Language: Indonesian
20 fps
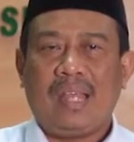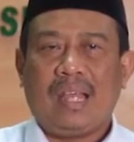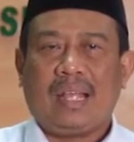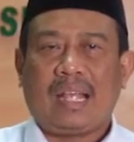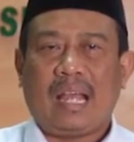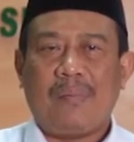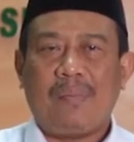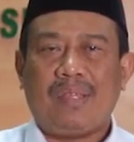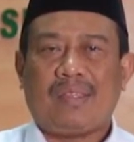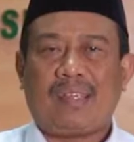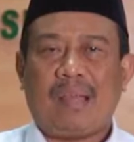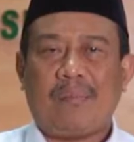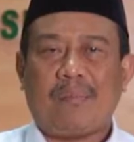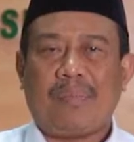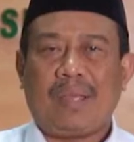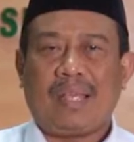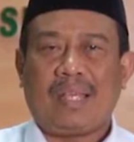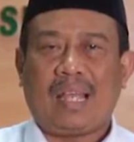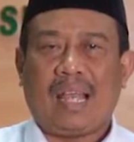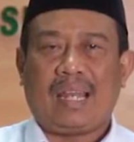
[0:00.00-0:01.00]
kami
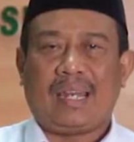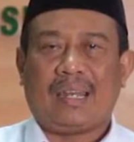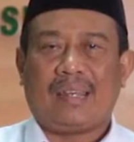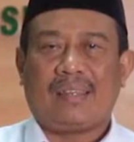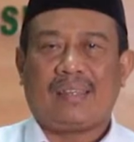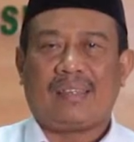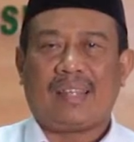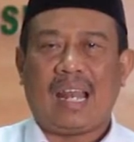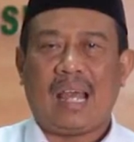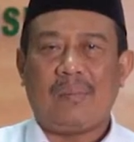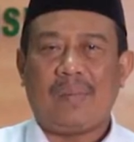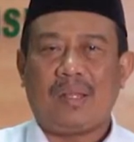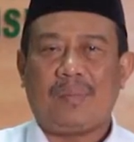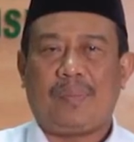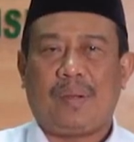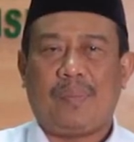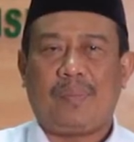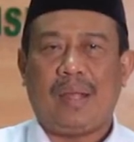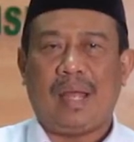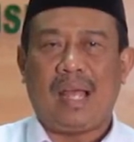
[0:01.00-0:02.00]
sampaikan
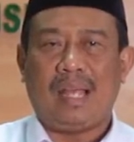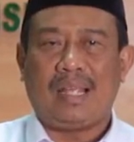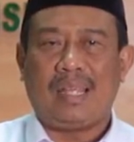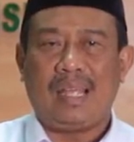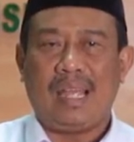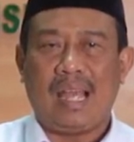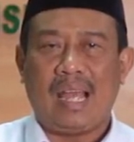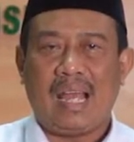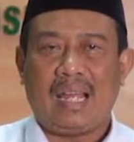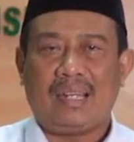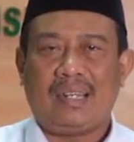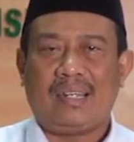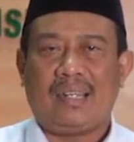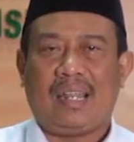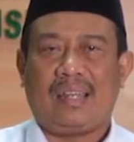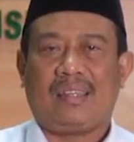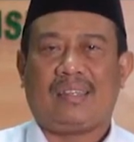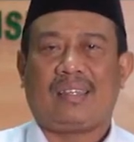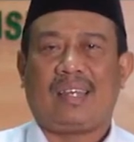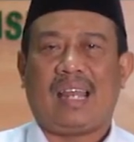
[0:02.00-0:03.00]
selamat berbahagia
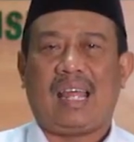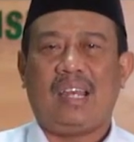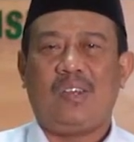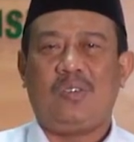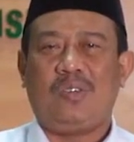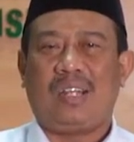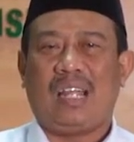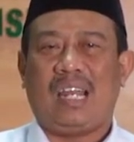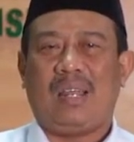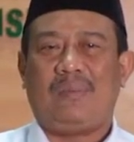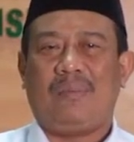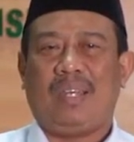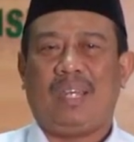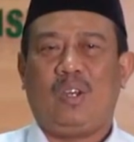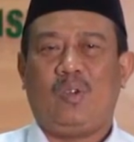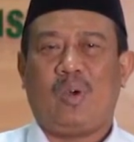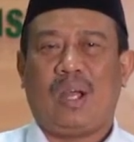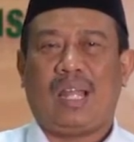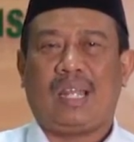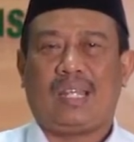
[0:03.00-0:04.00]
dan selalu dalam
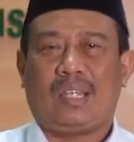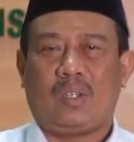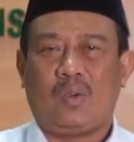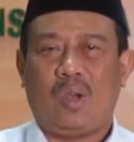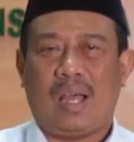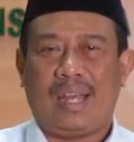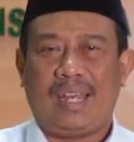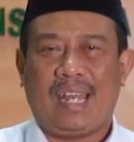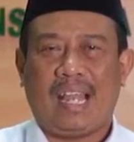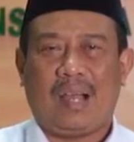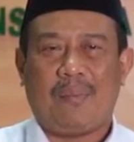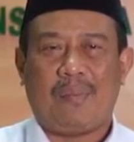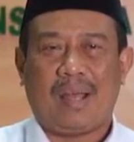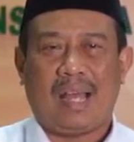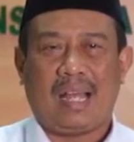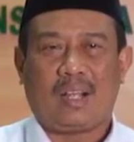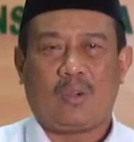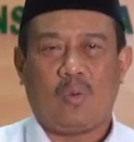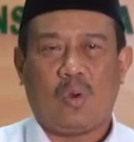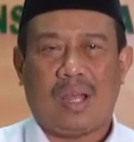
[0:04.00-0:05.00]
lindungan Tuhan Yang
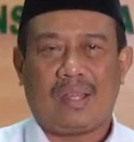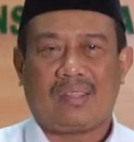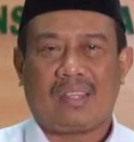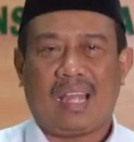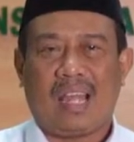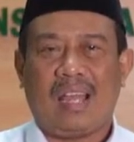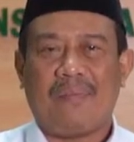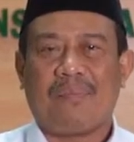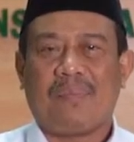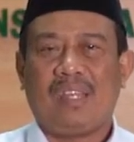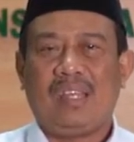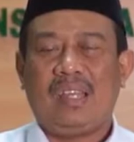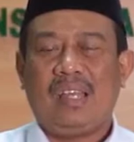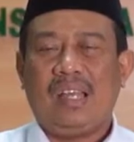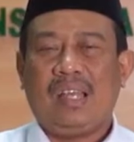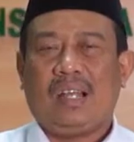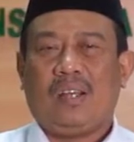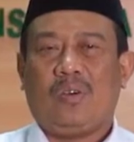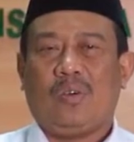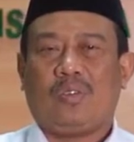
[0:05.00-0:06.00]
Maha Kuasa,
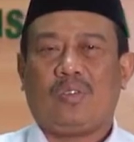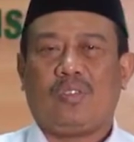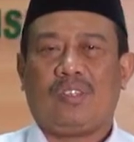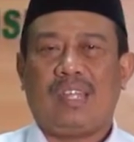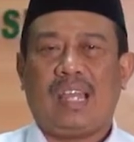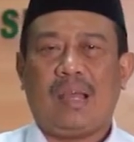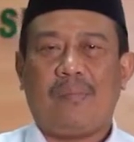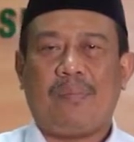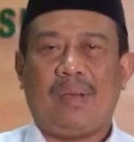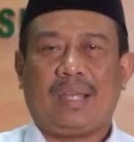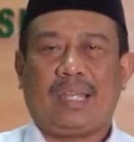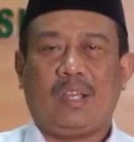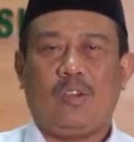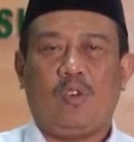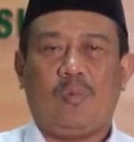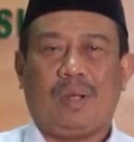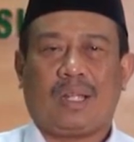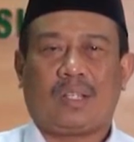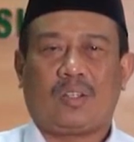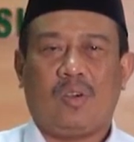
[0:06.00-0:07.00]
khususnya bagi
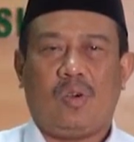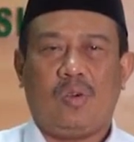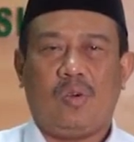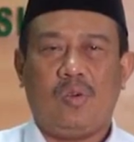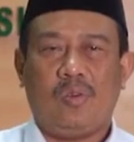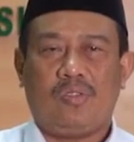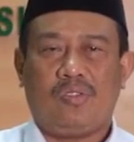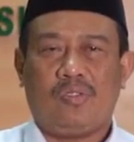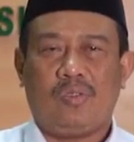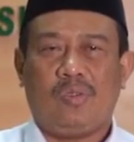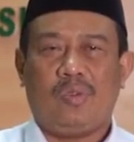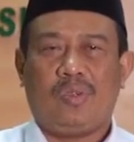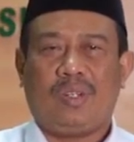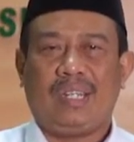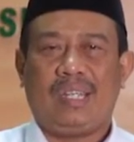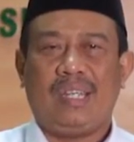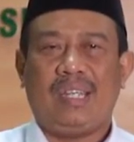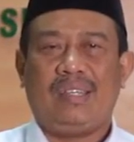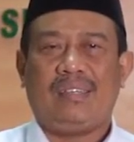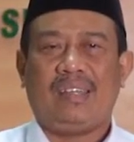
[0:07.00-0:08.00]
umat Konghucu
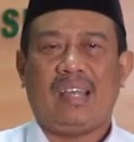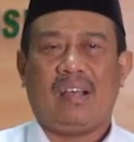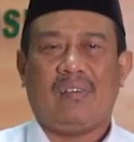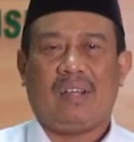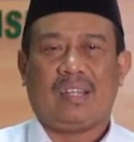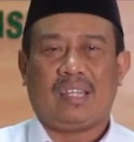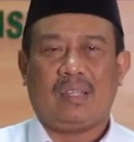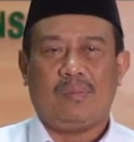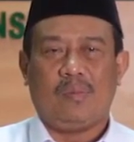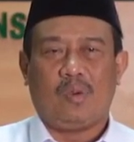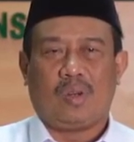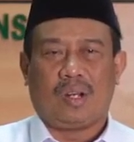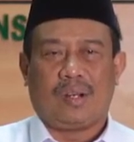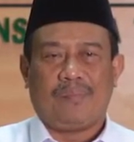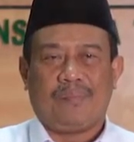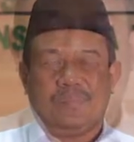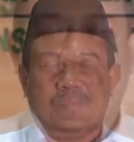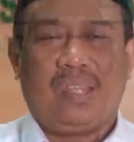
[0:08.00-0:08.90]
di Jawa Timur.